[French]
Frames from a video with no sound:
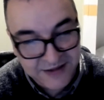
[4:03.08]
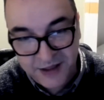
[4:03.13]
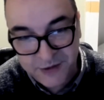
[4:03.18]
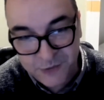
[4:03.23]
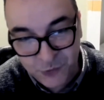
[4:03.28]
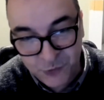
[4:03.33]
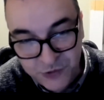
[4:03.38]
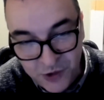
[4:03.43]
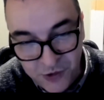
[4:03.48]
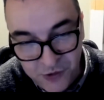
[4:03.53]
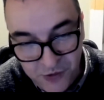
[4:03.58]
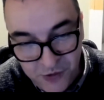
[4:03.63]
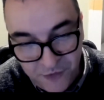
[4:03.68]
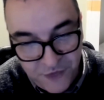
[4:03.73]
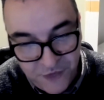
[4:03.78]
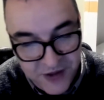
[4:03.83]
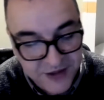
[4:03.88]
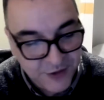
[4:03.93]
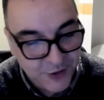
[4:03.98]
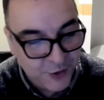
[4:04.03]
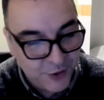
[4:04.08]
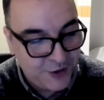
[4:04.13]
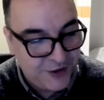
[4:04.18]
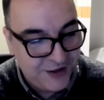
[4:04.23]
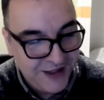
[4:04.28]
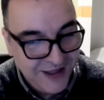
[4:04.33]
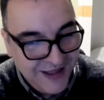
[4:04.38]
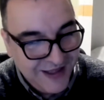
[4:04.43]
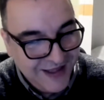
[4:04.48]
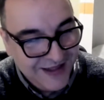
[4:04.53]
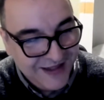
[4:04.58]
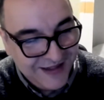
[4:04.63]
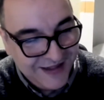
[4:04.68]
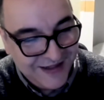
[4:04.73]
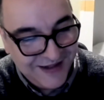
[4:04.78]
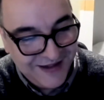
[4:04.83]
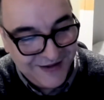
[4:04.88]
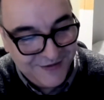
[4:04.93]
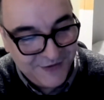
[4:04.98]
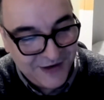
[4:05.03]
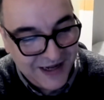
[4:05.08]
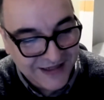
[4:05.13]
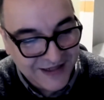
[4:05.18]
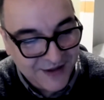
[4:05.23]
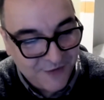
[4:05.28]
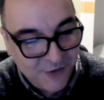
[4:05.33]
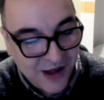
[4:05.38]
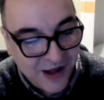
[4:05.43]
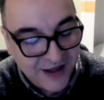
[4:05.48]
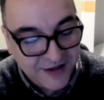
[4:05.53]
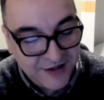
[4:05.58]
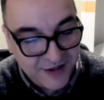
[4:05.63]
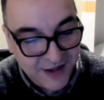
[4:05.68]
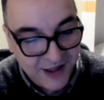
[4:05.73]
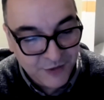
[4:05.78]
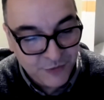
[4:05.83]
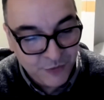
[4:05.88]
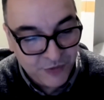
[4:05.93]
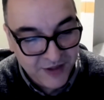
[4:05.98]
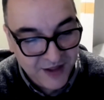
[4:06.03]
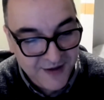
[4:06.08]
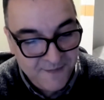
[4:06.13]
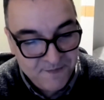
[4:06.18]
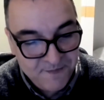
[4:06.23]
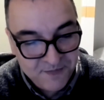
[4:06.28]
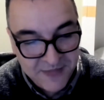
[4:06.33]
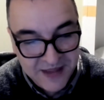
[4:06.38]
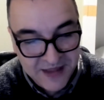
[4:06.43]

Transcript: très content en fait de, voilà, d'avoir accès à tout ça.